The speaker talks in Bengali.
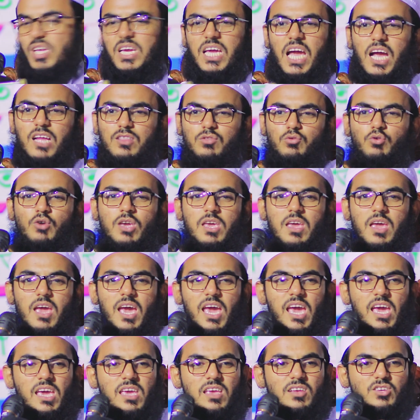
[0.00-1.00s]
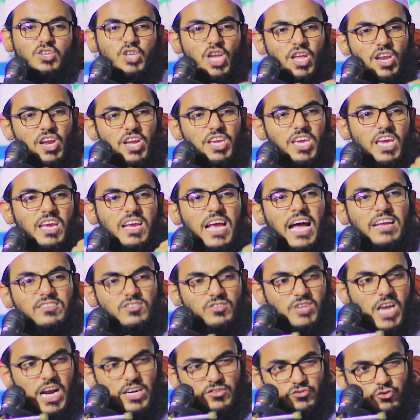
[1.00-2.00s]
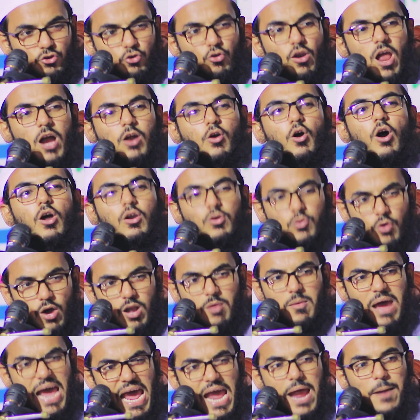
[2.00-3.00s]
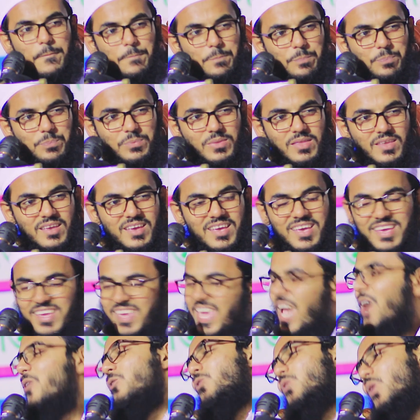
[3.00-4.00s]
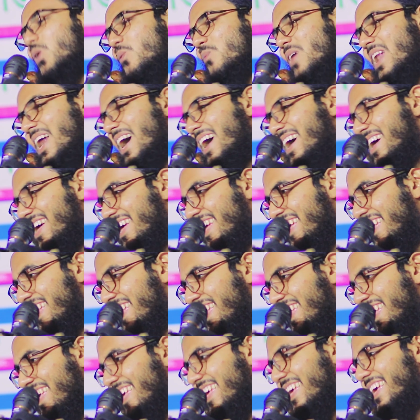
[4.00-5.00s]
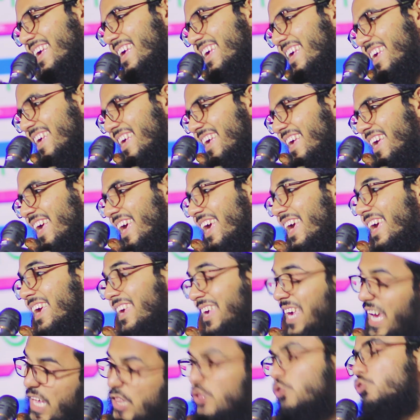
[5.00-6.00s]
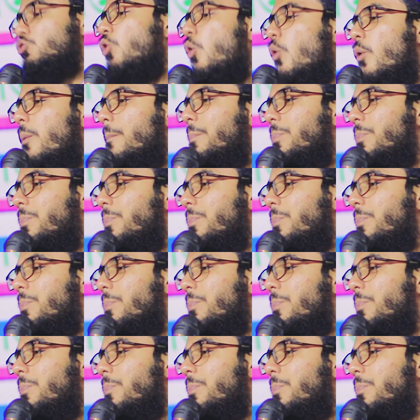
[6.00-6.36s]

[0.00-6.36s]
থেকে তুই এই সিরিকি কাজ কার্যগুলা কর করবে কেউ করবে না কিন্তু